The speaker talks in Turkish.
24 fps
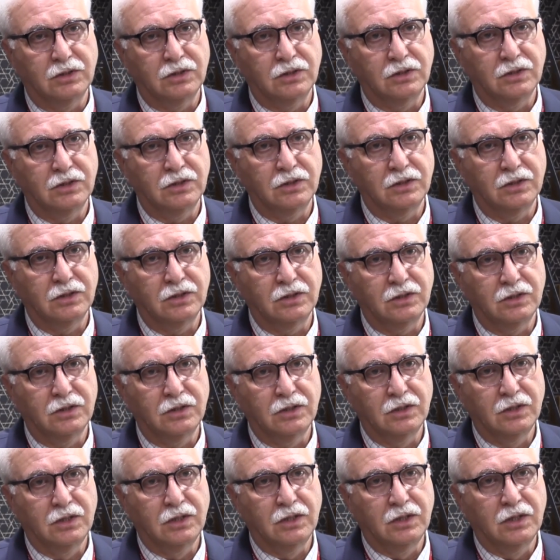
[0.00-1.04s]
Bir de gargara
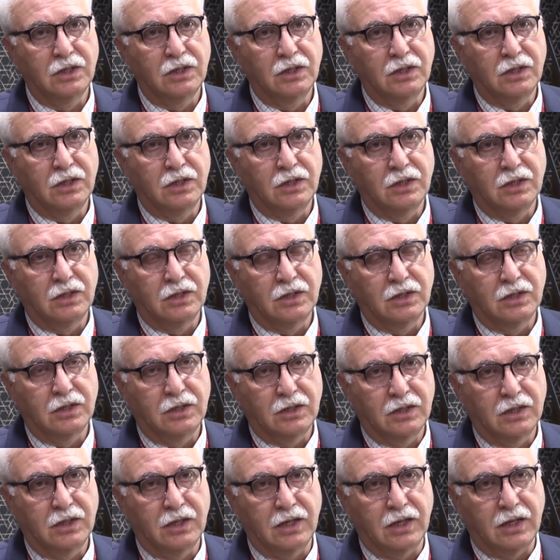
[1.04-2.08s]
yapmıyordum ama diğer
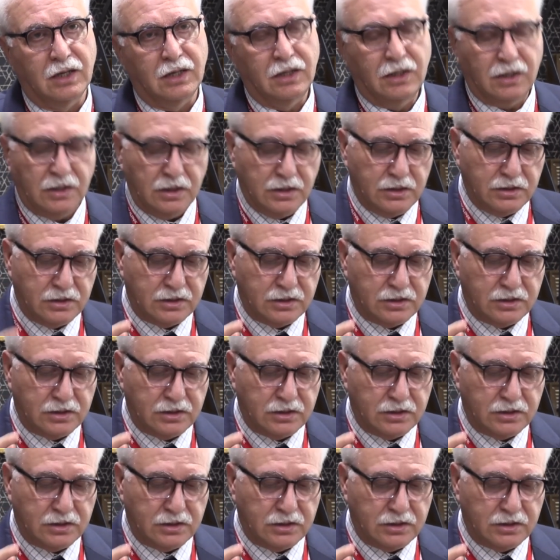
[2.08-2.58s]
dediklerinizi hep yapıyordum.